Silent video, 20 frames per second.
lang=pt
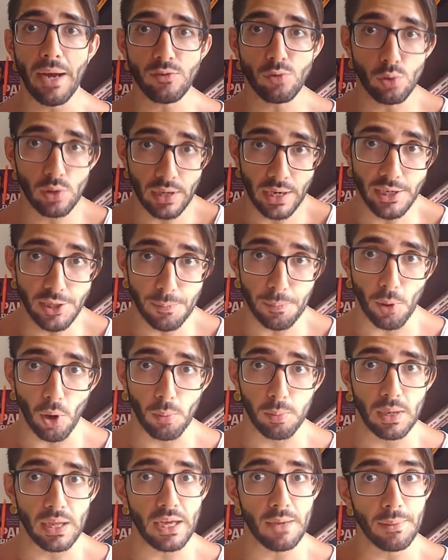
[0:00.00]
Mas o grande
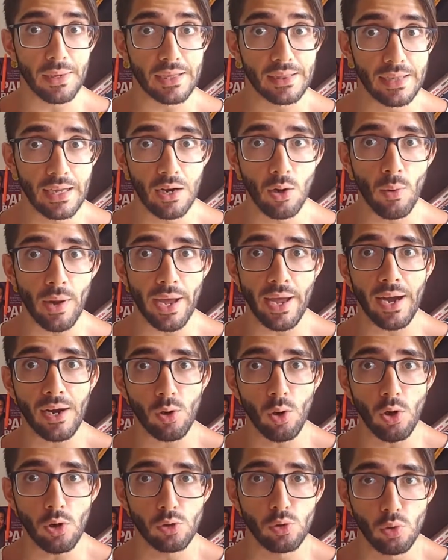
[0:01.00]
problema não é
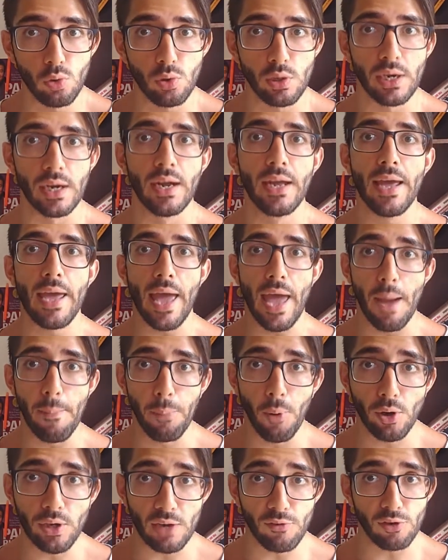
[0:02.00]
a gordura,
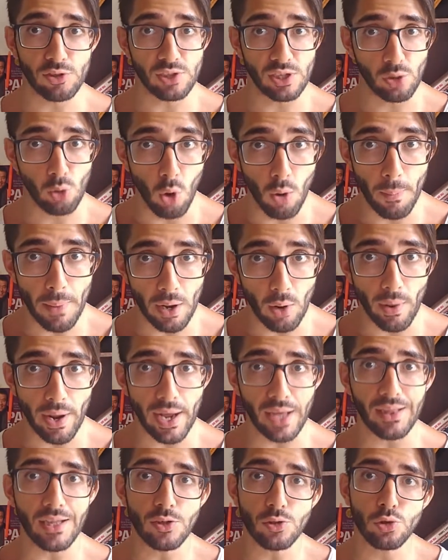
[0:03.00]
é porque você
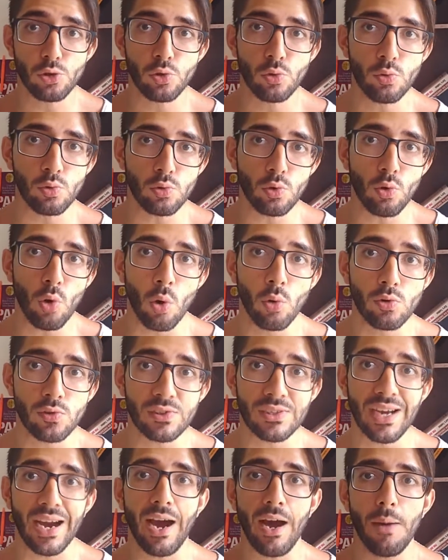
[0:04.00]
comeu ela junto com
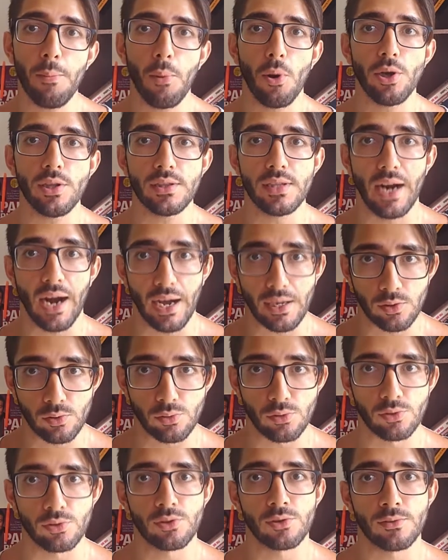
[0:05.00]
os
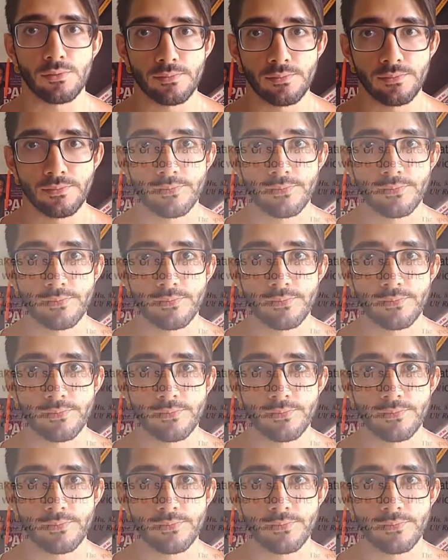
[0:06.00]
carboidratos.